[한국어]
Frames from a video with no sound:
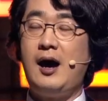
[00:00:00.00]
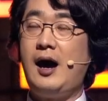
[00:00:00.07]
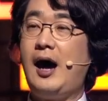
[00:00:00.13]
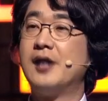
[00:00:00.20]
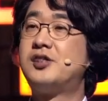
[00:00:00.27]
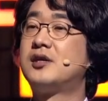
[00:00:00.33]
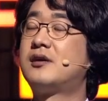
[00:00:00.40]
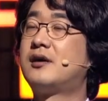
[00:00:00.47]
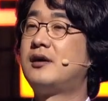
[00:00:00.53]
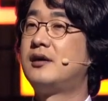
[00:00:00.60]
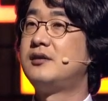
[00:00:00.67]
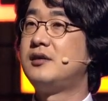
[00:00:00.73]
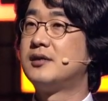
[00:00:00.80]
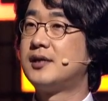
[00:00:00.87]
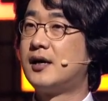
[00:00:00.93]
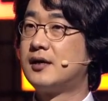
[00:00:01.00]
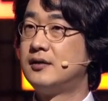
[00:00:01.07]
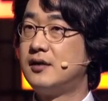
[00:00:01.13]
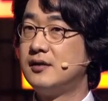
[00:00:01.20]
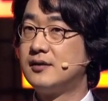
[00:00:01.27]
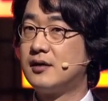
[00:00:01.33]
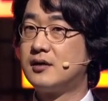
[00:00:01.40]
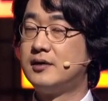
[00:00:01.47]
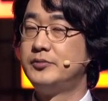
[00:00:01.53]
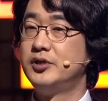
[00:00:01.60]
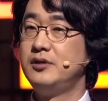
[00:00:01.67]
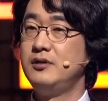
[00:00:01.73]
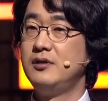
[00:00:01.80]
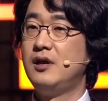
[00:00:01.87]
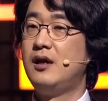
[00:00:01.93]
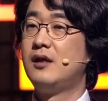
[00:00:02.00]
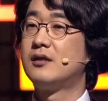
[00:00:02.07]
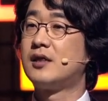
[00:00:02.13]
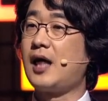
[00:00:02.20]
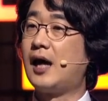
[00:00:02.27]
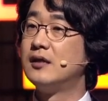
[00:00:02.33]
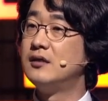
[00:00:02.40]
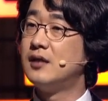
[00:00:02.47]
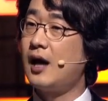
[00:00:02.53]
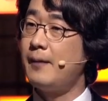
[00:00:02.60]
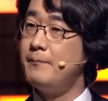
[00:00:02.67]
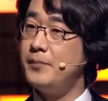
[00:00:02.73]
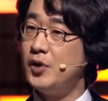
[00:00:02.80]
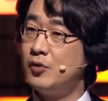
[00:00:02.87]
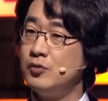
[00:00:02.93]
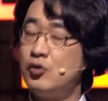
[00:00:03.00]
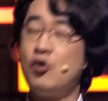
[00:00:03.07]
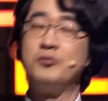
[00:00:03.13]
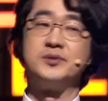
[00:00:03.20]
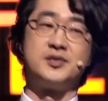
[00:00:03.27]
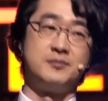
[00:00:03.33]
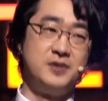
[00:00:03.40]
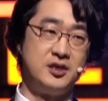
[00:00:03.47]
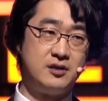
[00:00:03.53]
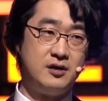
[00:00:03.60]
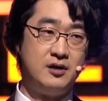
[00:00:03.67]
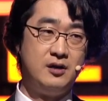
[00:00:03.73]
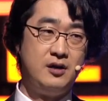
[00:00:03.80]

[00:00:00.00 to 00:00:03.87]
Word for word: 아직까지 살아난 사람은 단 한 명도 없습니다.